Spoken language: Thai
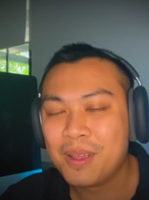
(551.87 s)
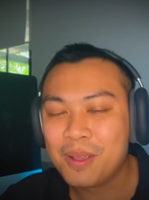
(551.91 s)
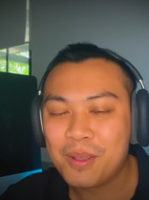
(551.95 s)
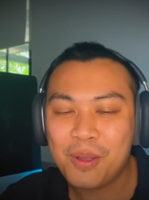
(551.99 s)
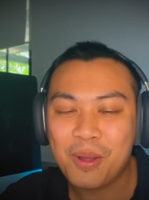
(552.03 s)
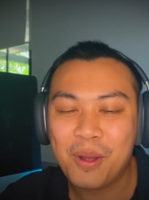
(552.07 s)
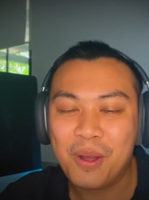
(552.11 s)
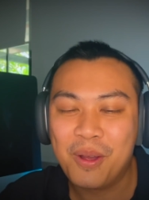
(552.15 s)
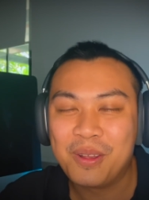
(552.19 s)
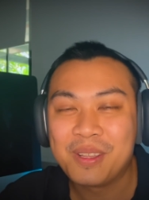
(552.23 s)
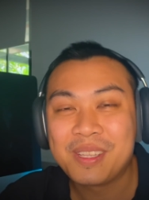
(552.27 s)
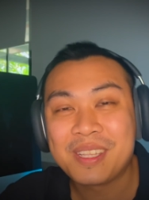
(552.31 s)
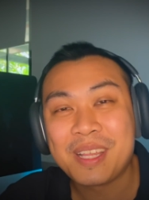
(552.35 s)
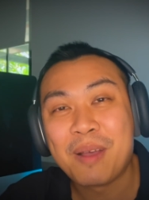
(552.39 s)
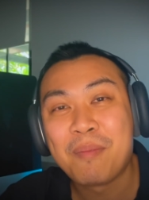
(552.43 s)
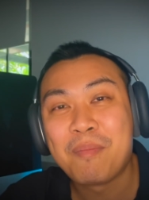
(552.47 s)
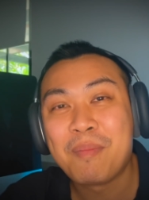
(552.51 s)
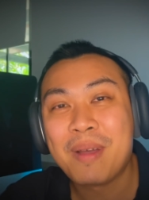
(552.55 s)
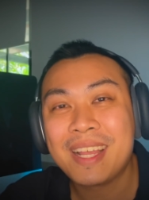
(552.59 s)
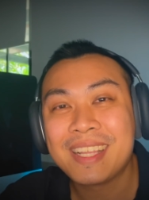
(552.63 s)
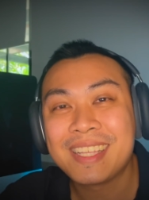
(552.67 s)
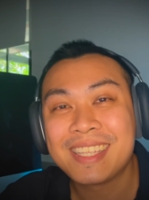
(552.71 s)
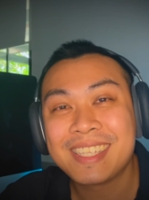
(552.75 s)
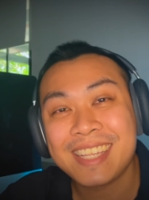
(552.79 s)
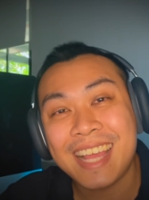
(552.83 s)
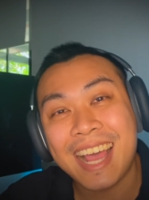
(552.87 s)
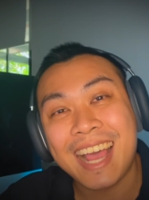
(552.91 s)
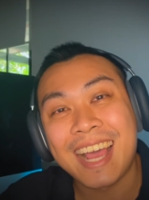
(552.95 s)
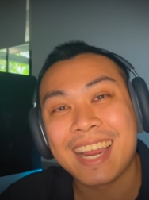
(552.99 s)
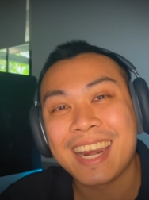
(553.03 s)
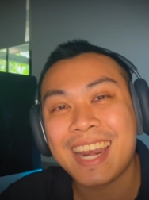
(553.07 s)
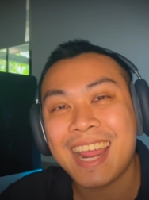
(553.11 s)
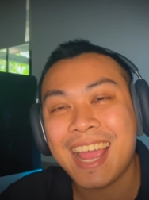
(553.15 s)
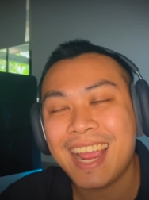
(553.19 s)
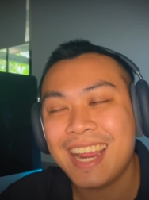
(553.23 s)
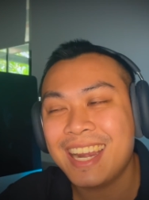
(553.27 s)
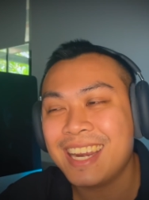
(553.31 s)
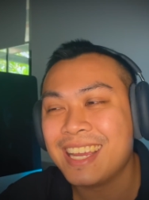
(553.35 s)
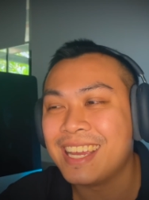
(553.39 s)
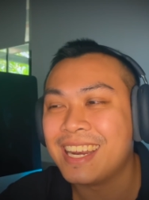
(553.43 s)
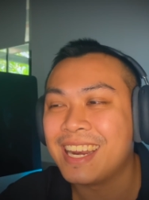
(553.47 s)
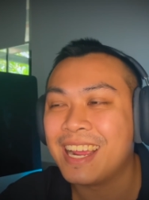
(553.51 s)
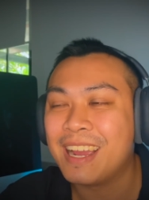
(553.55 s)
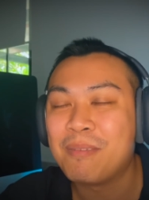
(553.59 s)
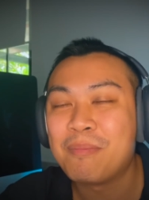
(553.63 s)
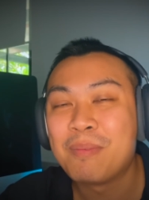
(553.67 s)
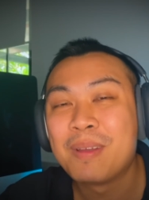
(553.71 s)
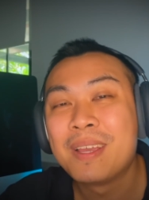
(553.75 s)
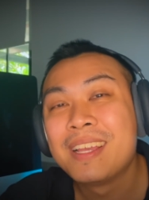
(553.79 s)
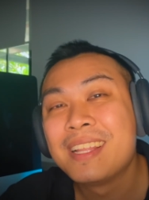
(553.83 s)
ก็สามารถสั่งได้เลย
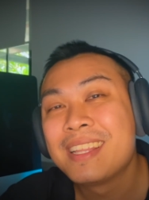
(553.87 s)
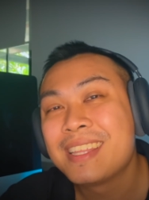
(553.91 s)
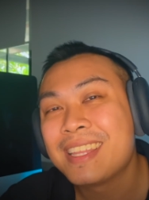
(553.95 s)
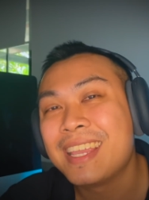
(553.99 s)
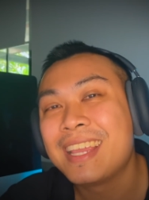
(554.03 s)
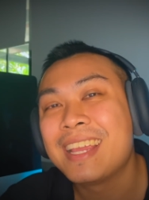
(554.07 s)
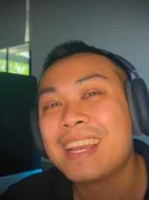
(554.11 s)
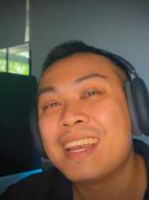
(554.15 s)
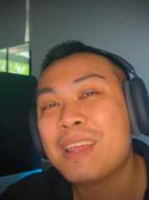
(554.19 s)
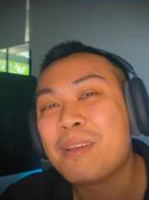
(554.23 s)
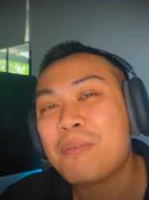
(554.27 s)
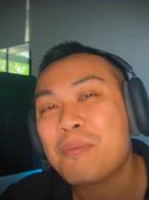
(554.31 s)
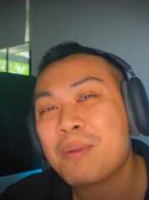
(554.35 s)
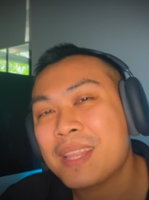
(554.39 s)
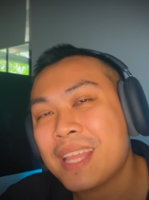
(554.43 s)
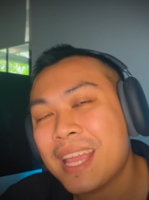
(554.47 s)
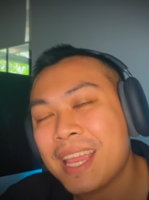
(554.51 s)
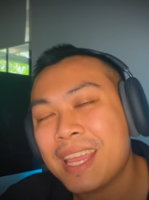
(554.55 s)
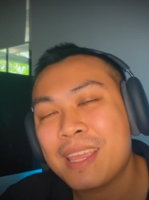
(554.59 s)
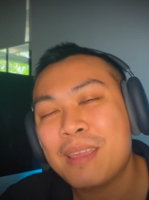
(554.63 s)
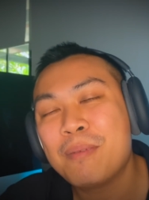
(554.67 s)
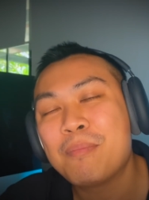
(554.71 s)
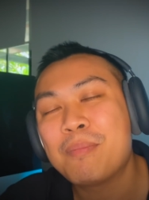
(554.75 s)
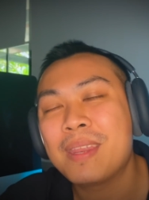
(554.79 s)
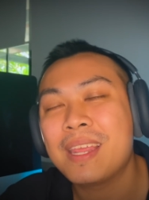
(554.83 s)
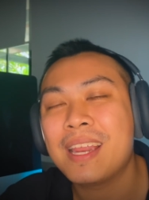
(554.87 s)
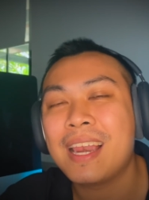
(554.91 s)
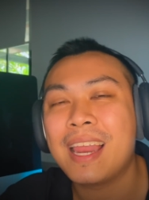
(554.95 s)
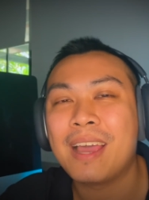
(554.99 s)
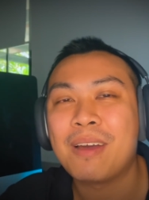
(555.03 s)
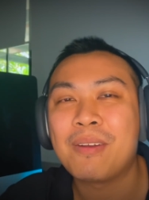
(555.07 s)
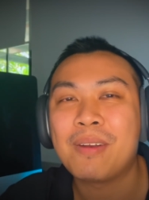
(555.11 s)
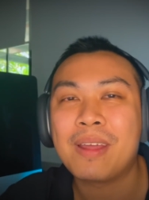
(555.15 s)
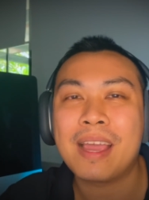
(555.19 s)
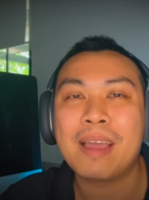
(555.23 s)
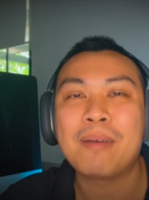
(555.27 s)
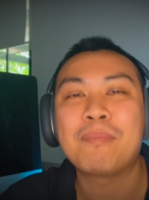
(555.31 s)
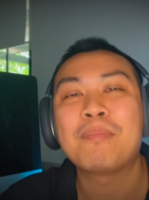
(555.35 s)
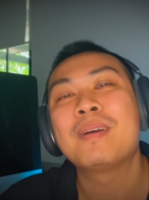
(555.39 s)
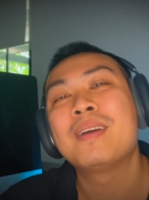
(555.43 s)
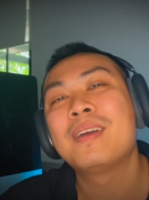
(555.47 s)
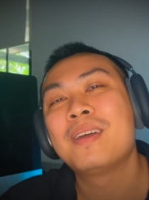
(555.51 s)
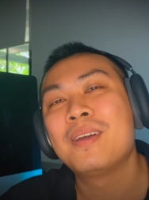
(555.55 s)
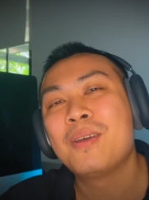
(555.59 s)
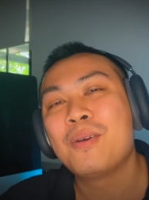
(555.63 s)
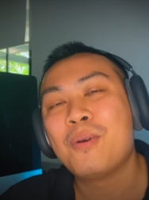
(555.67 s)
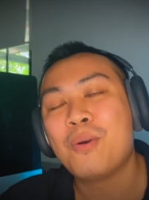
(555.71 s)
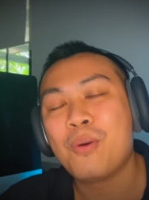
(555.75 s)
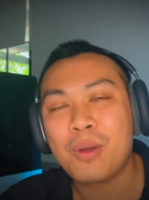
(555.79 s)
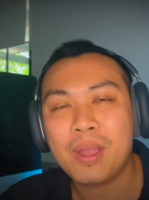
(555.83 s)
นะครับ ทิ้งลิงก์ไว้ใต้คลิปนี้แล้วนะครับ
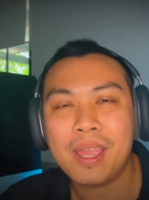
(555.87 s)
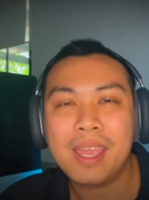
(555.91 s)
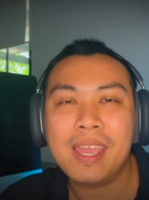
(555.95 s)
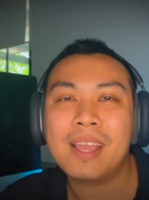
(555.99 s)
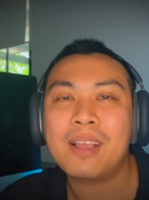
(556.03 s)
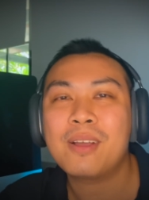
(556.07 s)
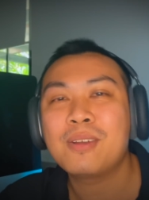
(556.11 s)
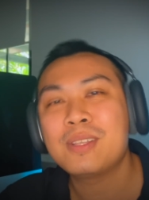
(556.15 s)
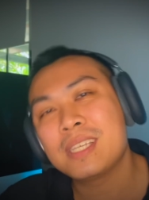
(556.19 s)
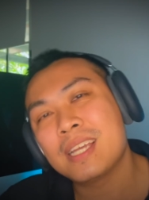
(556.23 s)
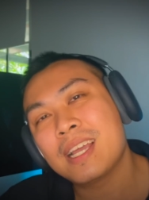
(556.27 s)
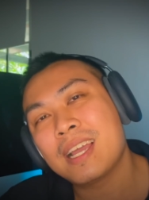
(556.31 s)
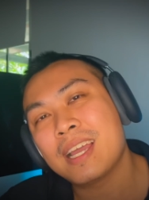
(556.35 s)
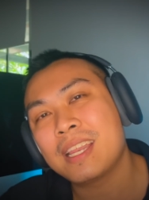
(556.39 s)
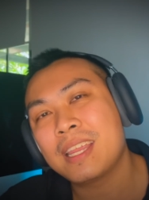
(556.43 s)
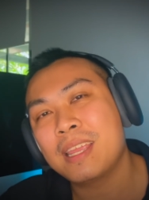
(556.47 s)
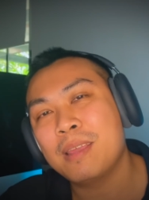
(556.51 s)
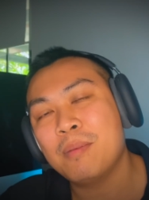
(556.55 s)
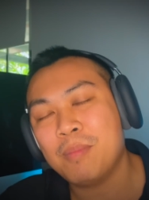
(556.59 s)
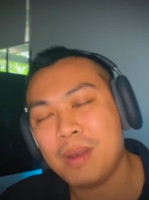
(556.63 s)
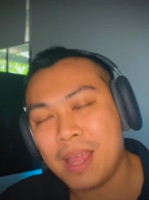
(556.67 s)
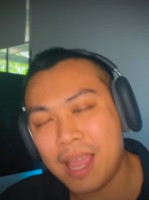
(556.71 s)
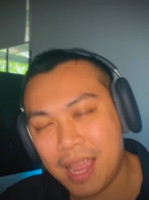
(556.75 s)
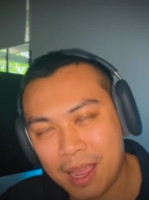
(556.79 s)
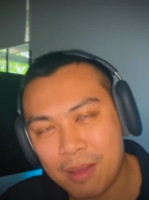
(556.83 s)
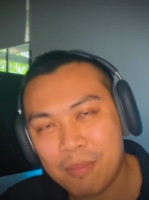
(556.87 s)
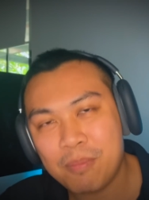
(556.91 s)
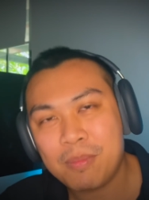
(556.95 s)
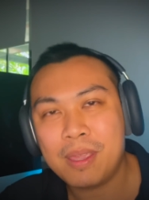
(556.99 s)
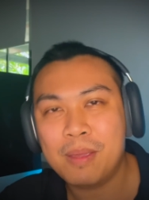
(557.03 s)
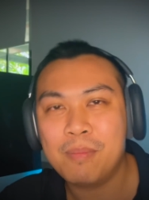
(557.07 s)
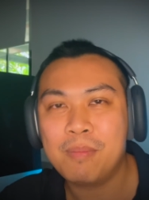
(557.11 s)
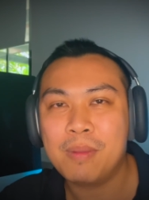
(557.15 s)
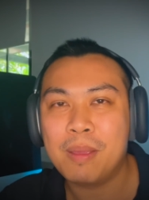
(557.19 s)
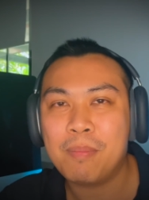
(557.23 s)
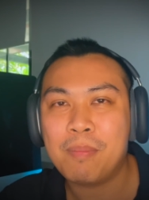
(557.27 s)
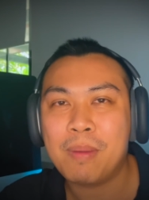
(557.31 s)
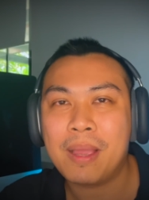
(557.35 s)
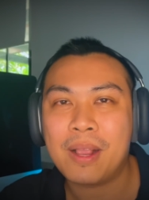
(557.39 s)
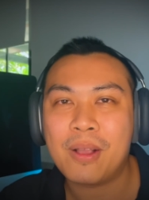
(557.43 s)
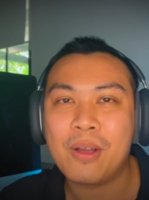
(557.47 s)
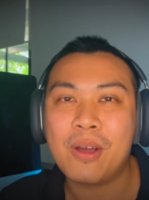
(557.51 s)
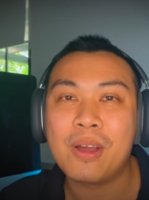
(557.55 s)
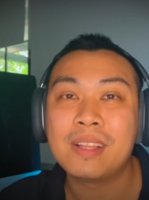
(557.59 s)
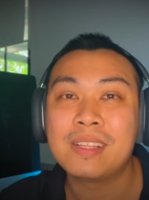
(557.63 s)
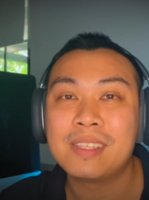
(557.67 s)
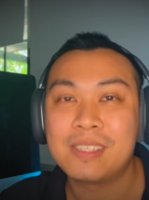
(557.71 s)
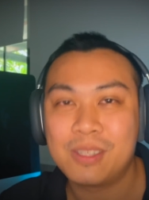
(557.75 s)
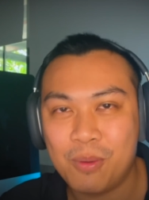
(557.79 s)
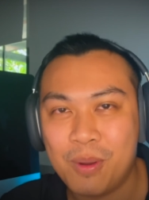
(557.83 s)
โอเค ก็เจอกันคลิปหน้าครับคลิปนี้ไปก่
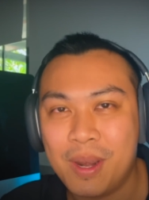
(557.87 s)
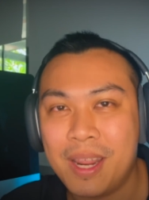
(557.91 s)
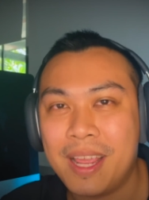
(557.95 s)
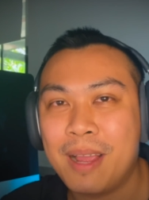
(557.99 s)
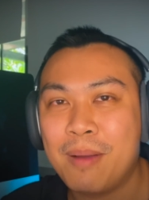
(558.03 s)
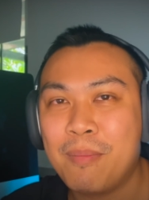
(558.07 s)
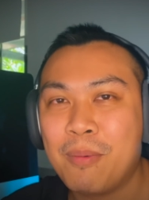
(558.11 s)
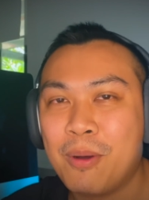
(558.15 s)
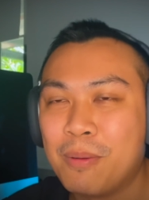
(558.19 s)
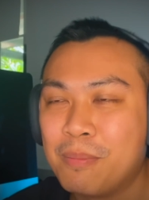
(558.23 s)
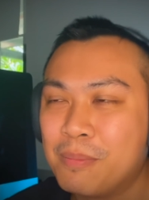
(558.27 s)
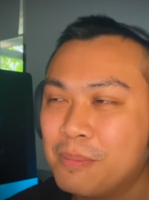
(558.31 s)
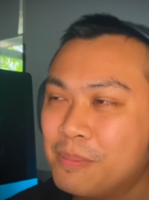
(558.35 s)
อนสวัสดีครับผม